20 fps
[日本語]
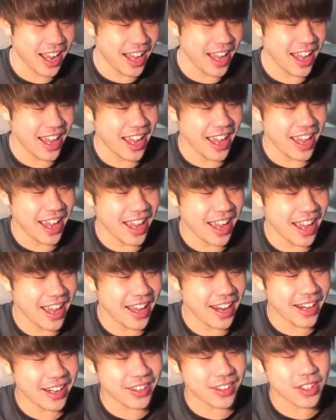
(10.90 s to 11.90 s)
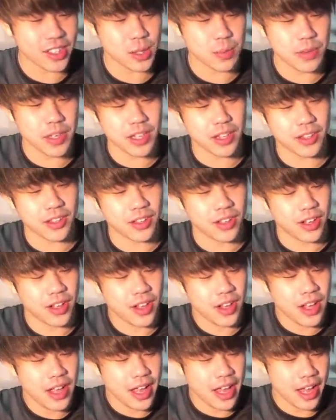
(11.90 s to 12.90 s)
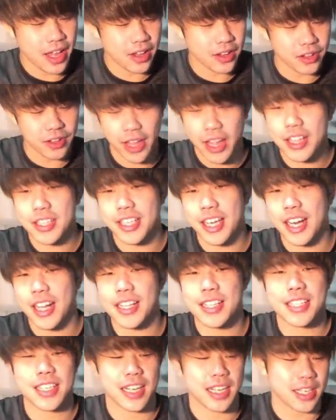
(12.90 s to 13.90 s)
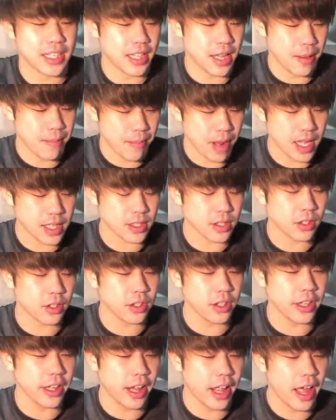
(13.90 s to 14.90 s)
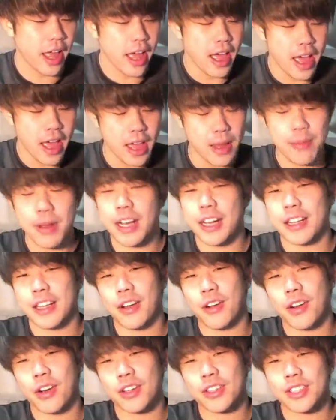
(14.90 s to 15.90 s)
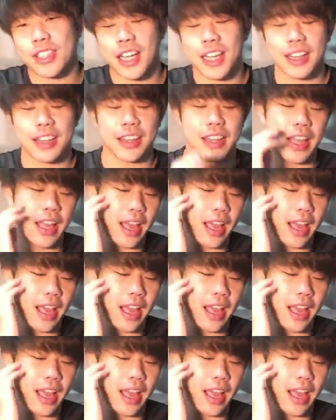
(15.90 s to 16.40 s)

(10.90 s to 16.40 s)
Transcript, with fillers: えー、エレクトロスピリットのね、チャレンジが来てます。ということで、ね、今からね、これを使って、